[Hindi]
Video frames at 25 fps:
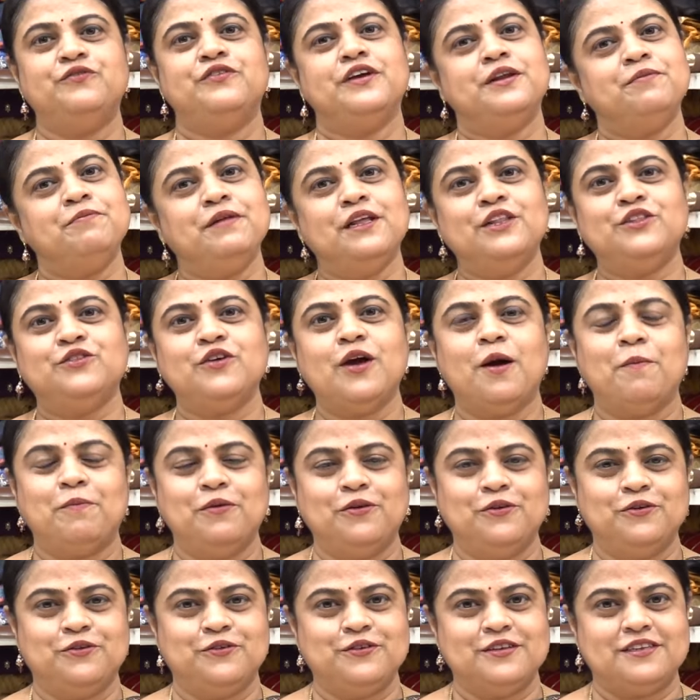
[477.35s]
फिर मिलती हूँ आप
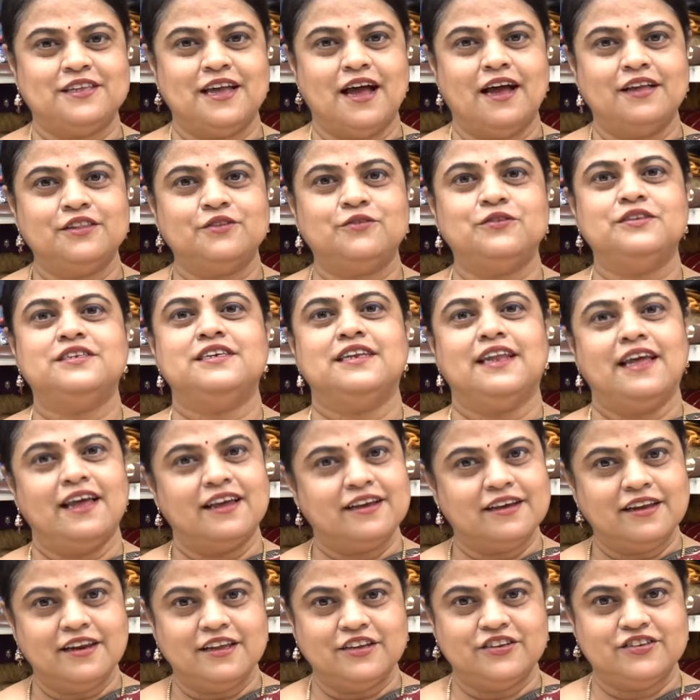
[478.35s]
लोगों के साथ कुछ नया
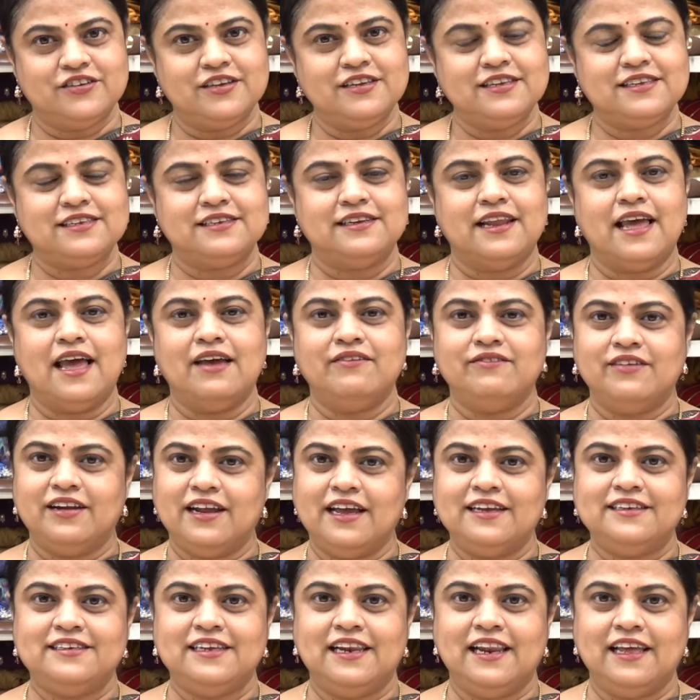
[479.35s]
कलेक्शंस नया
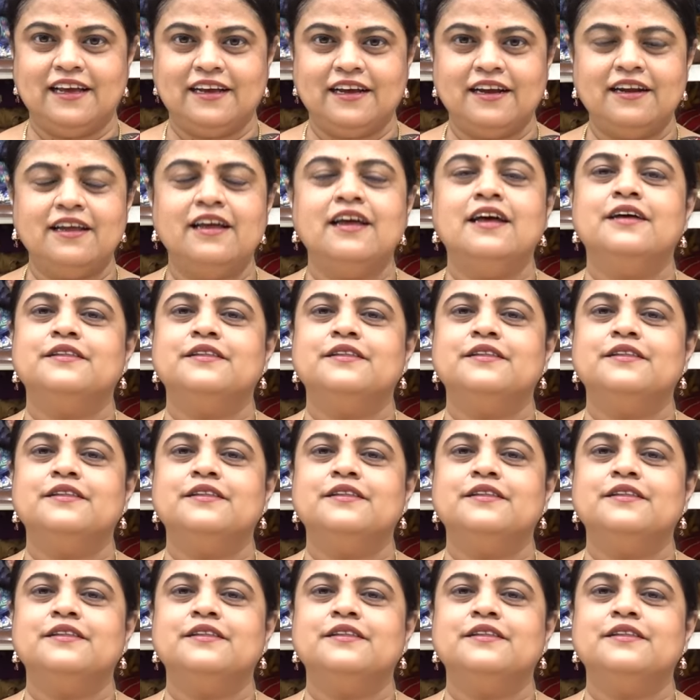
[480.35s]
वैरायटी लेकर